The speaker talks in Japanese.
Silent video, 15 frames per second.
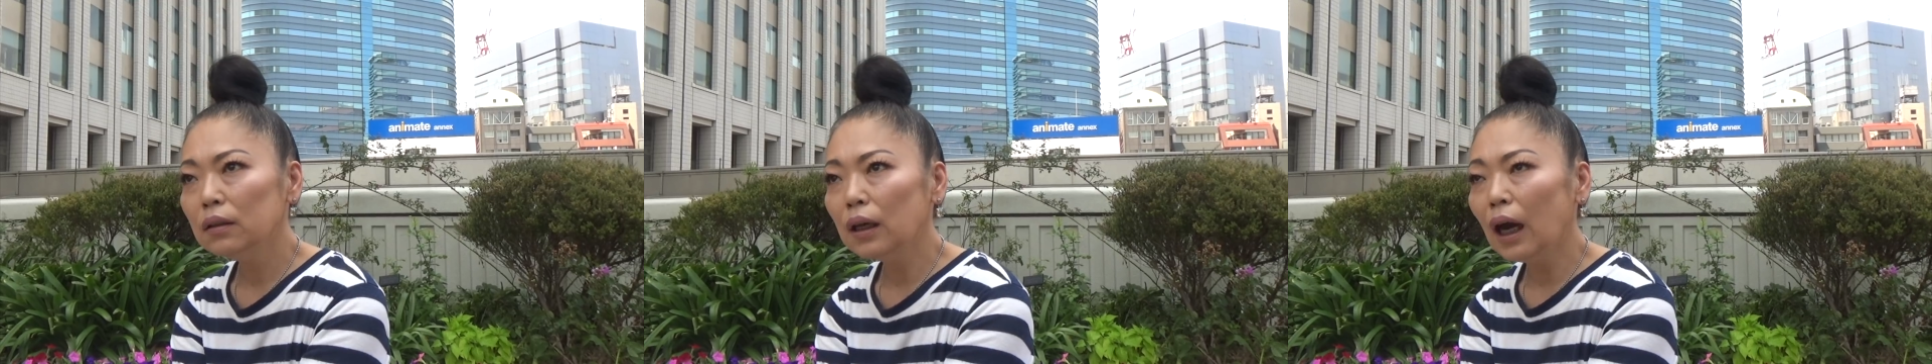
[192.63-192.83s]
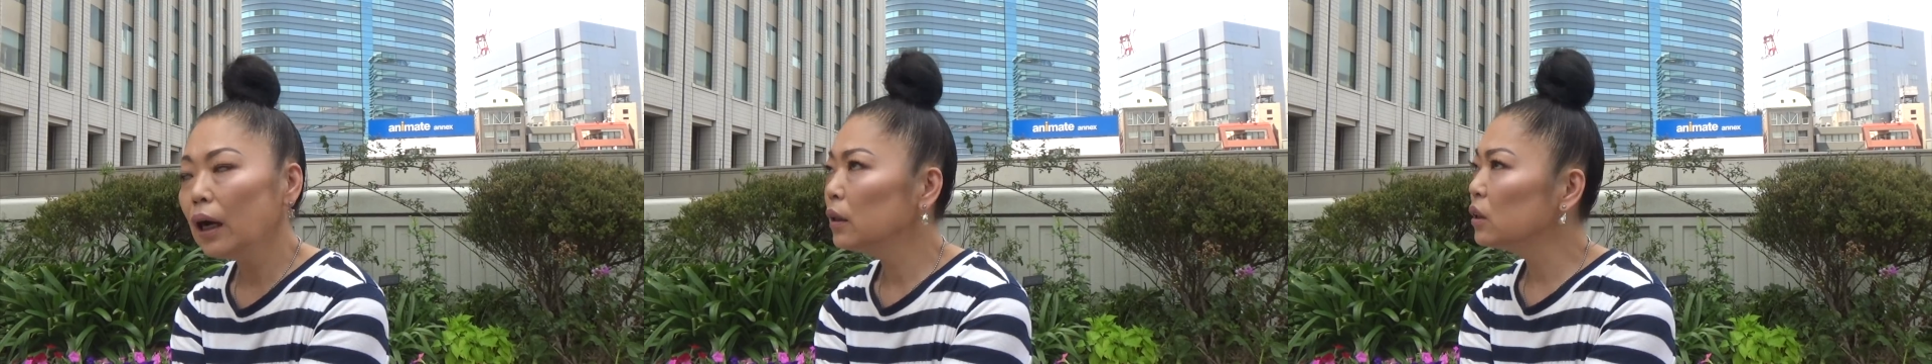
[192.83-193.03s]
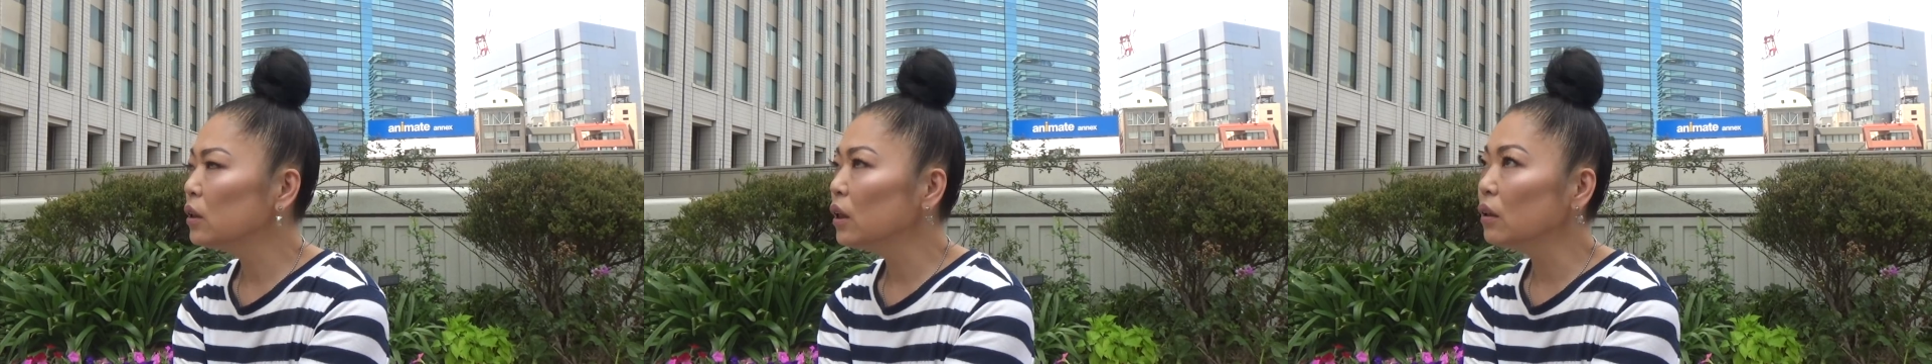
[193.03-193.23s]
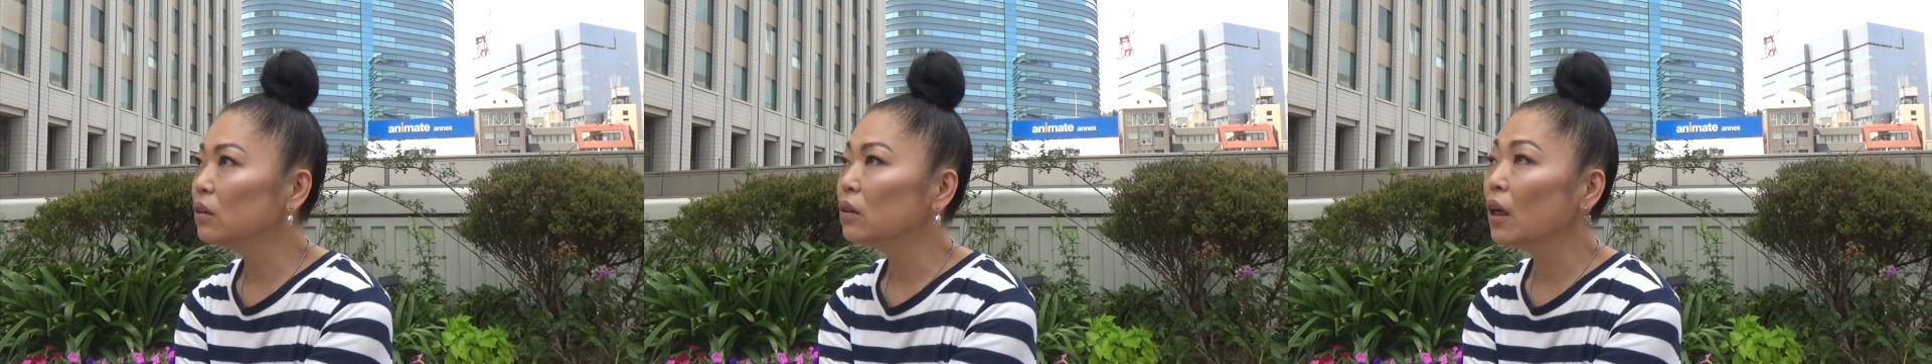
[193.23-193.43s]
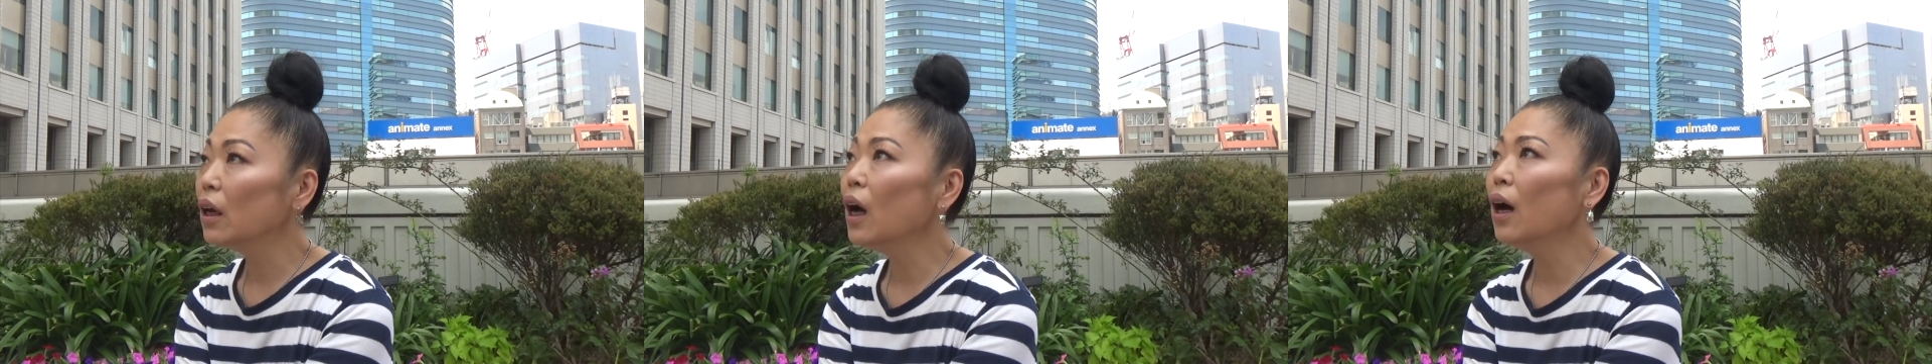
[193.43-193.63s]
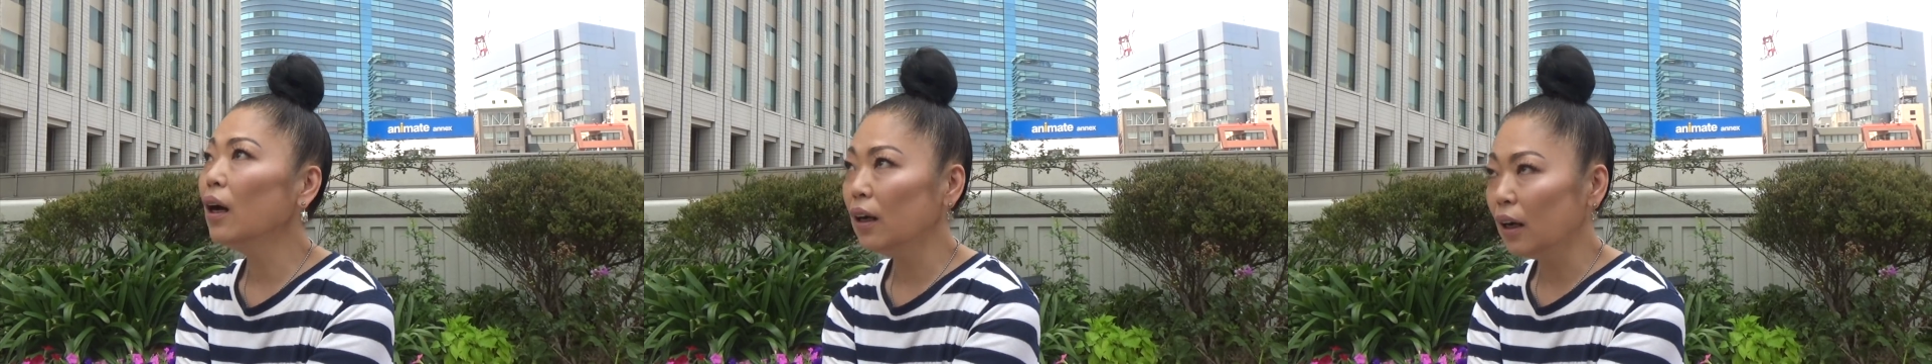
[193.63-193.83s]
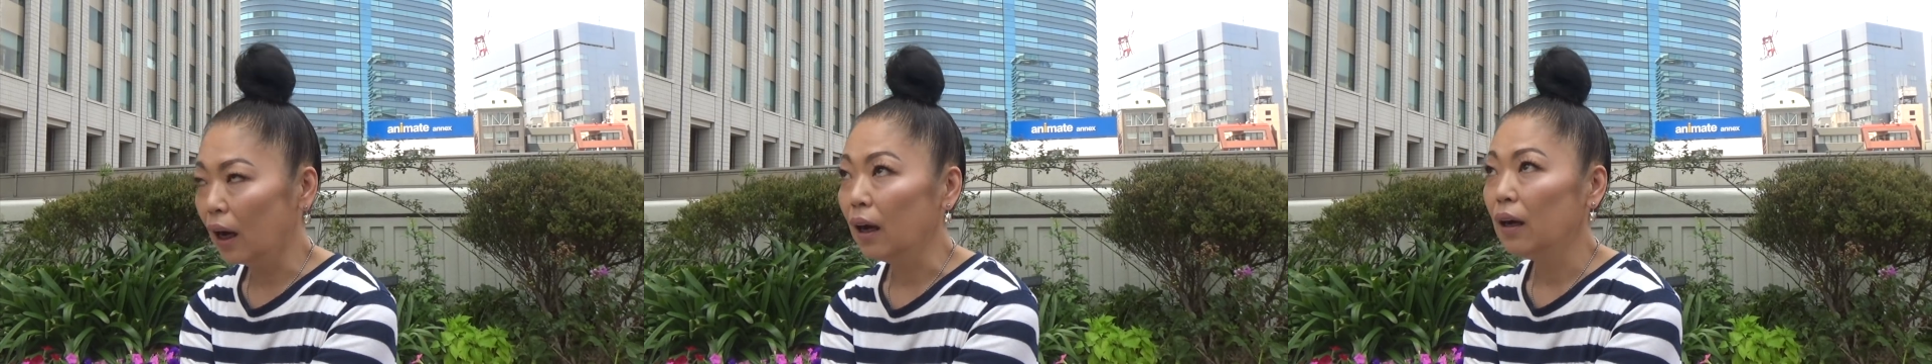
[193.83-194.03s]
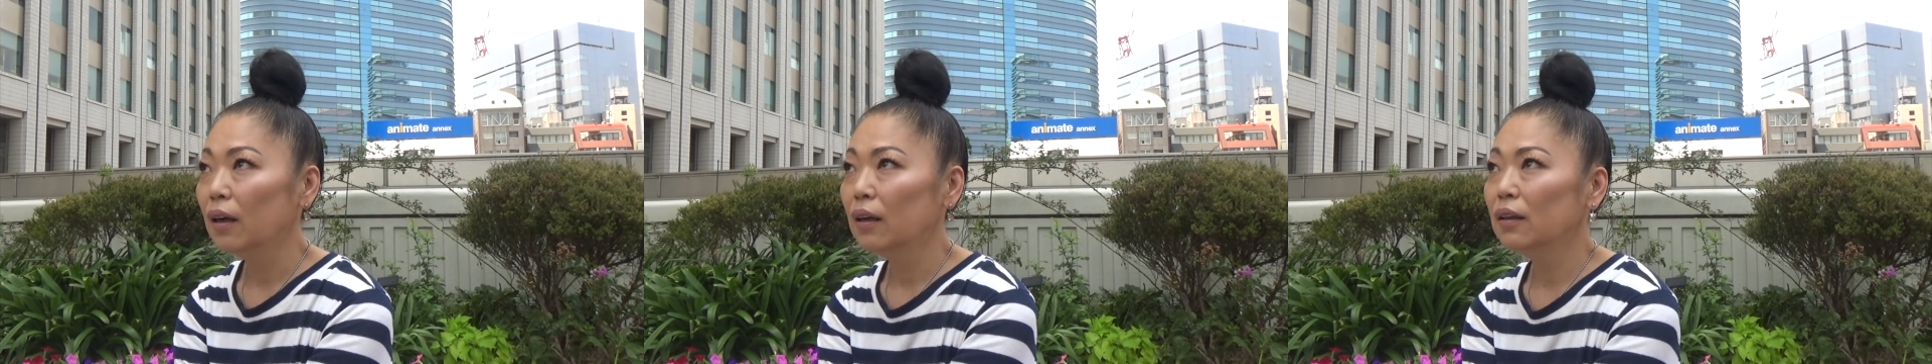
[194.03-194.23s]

あ1月前半か、は